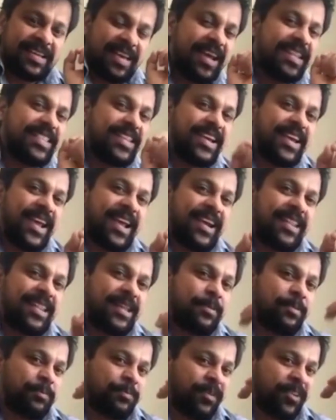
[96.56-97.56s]
ఏది లేనిది
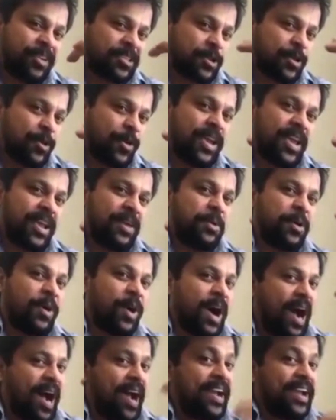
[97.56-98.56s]
ఫస్ట్లోనేమో
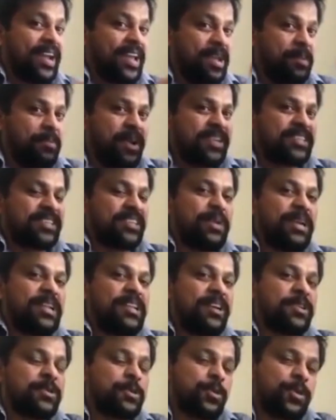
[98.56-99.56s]
ఆయన ఇమేజ్ని బిల్డ్
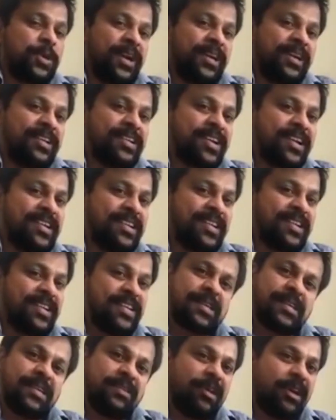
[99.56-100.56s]
చేసుకోవడానికి ట్రై
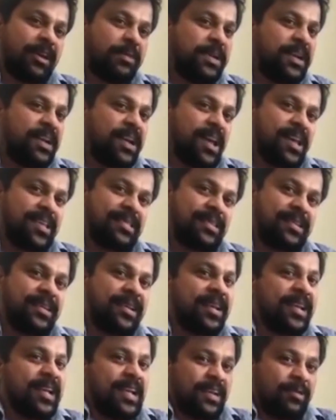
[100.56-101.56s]
చేశాడు ఇవాళ బిల్డ్ అయింది
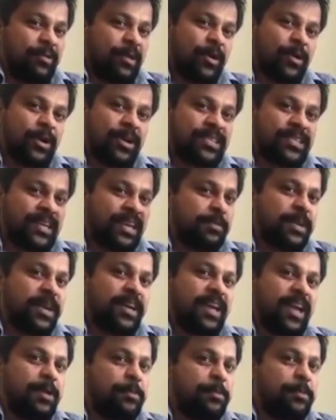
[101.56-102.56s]
ఇవాళ ఒక
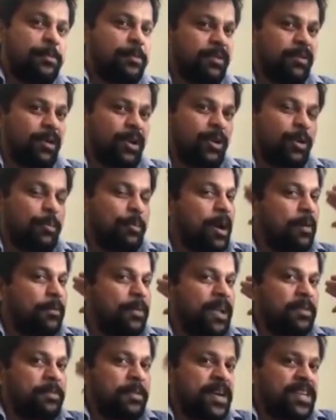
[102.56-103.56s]
సెలబ్రిటీ అయిపోయాడు ఇవాళ ఒక
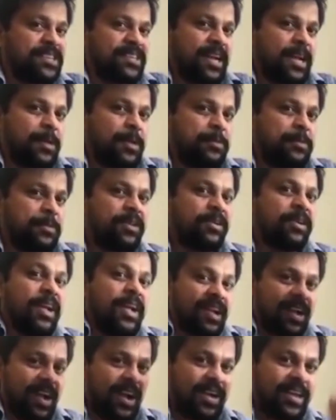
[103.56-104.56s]
పాపులర్ పర్సన్ అయిపోయాడు
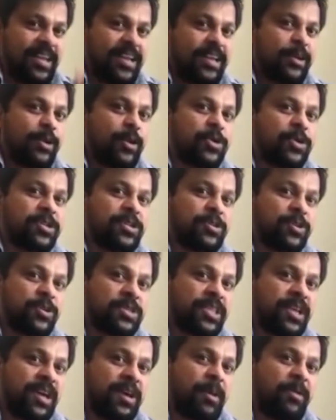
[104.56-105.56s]
కానీ ఈ రోజును
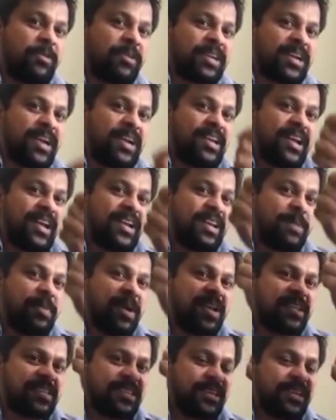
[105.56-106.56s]
చూస్తే పవన్ కళ్యాణ్
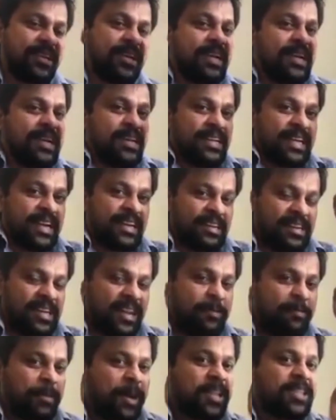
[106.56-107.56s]
ఇమేజ్ని ఎట్టి
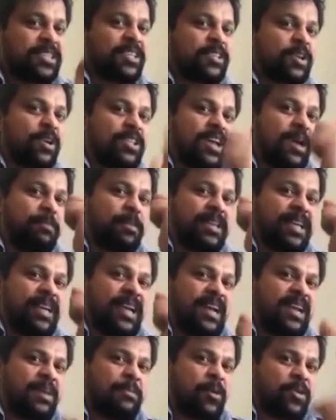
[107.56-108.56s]
పరిస్థితుల్లో
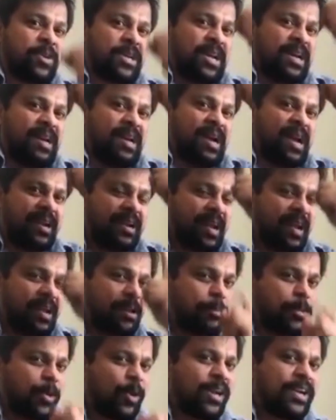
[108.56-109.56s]
దెబ్బతీయాలి పవన్ కళ్యాణ్ గారి
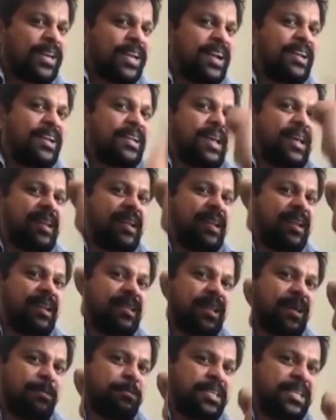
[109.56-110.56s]
పొలిటికల్ కెరీర్ని
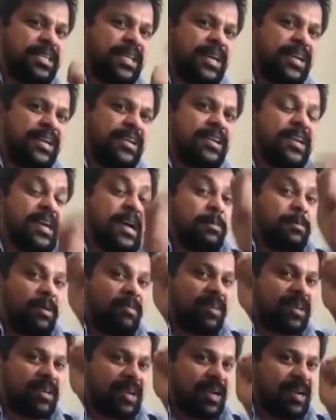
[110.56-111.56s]
దెబ్బతీయాలి
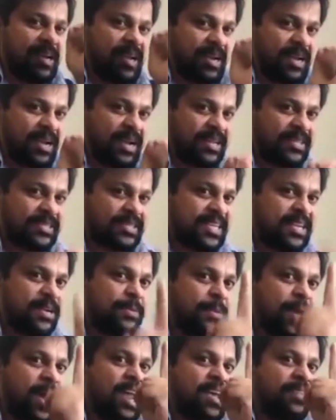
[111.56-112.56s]
పవన్ కళ్యాణ్ గారి
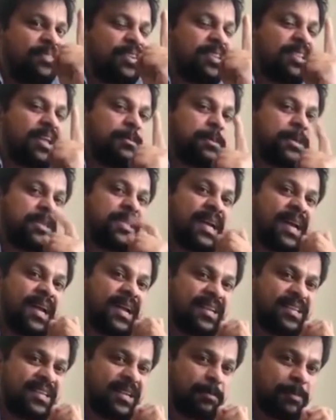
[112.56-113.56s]
సినిమా లైఫ్ని
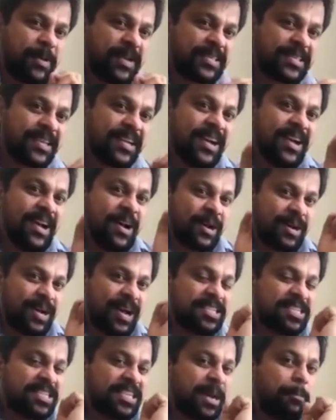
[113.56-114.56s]
దెబ్బతీయాలని చెప్పేసి
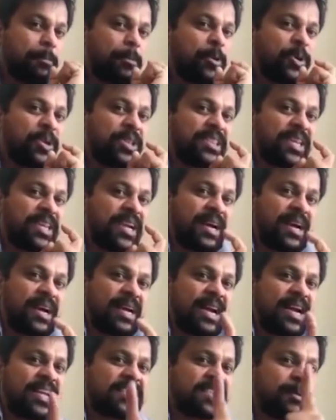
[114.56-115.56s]
కక్షపూరితంగా
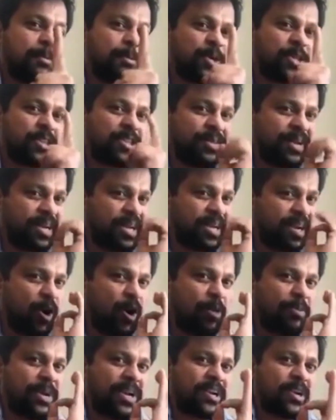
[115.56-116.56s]
కక్షపూరితమైన
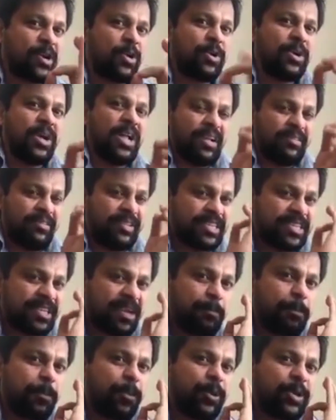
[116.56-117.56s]
కామెంట్లు
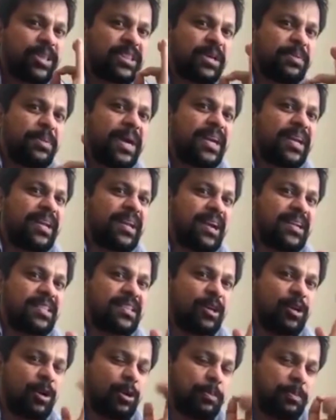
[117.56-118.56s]
విషపూరితమైన
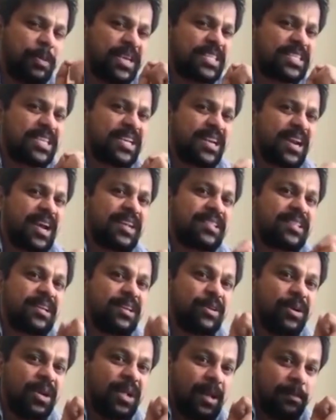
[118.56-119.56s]
రాతలు పిచ్చి
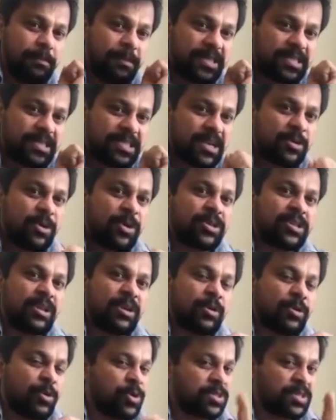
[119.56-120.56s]
రాతలు పిచ్చి
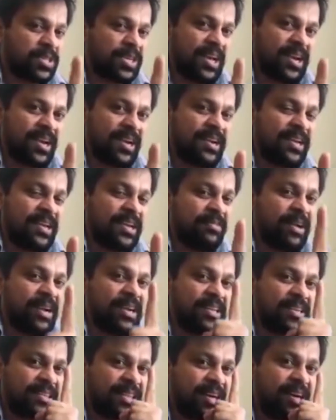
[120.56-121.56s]
కోతలు కూస్తున్నారండి
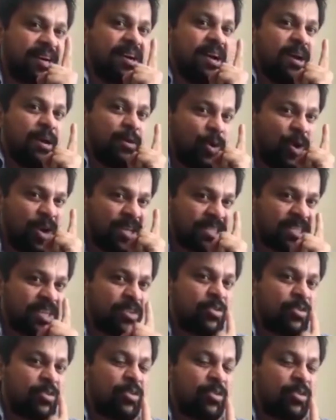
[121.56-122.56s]
ఇవంతా
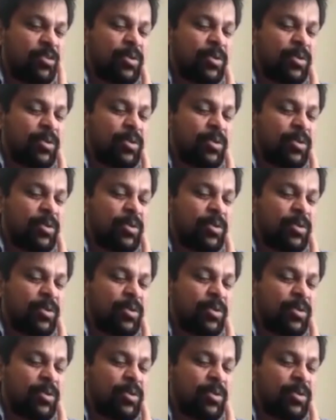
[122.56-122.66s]
వాస్తవమా